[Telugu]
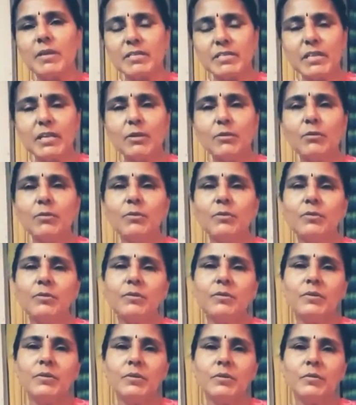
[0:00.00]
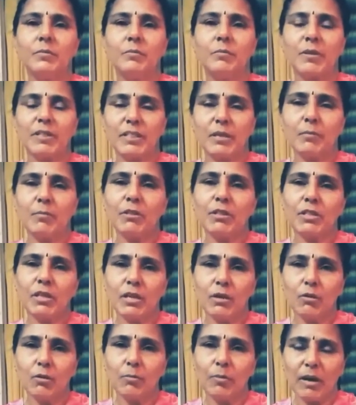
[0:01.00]
ప్రజలు పెద్ద
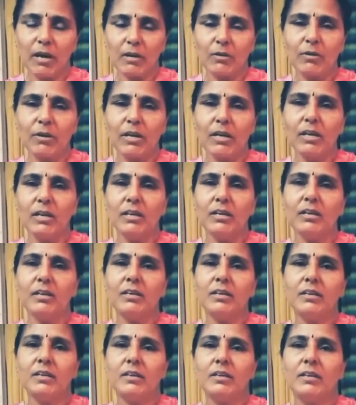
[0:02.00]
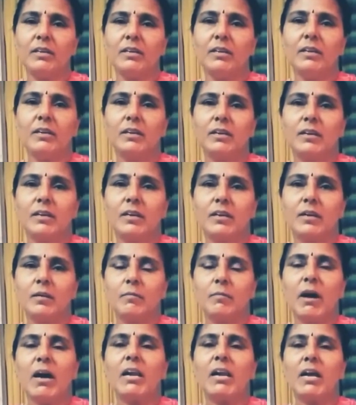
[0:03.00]
మొత్తంలో పాల్గొని
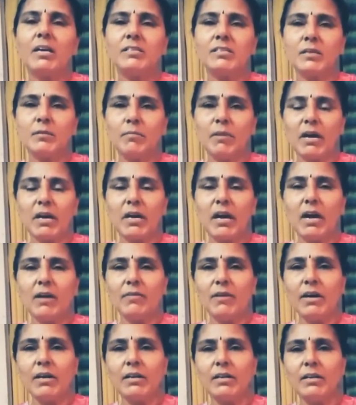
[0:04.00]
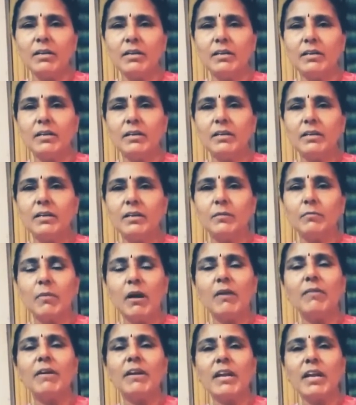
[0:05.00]
మా రాష్ట్రం మాకు కావాలి మా
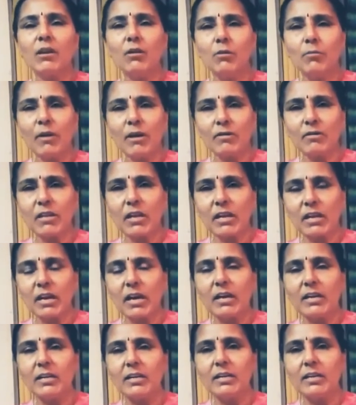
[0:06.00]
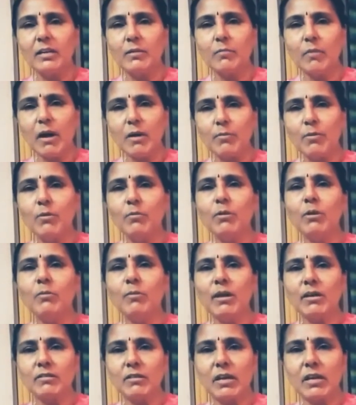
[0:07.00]
వనరులు మాకు దక్కాలి మా భూములు
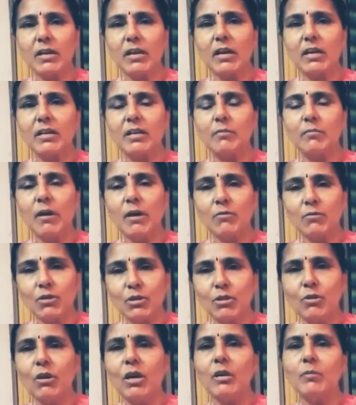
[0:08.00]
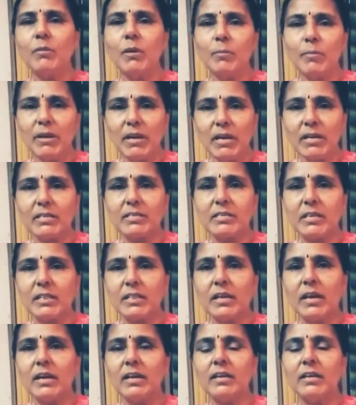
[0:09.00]
మాకు దక్కాలి మా ఉద్యోగాలు మా పిల్లలకు
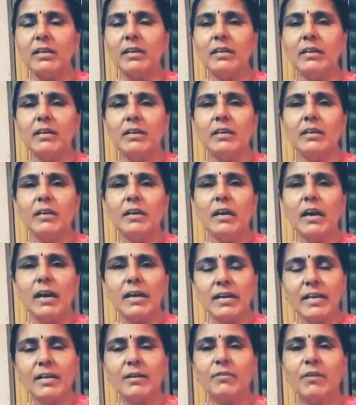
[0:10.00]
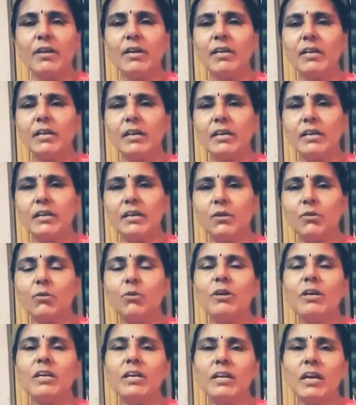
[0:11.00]
చెందాలి అనేటువంటి
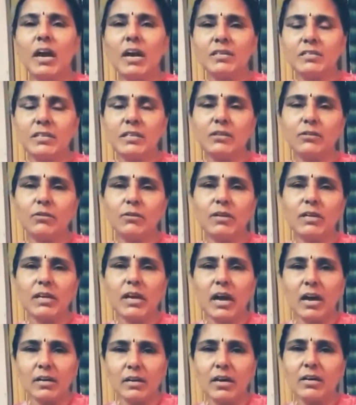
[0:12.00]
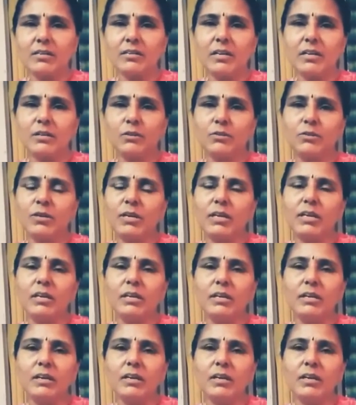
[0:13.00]
కోటి ఆశలతోటి ఆకాంక్షలతోటి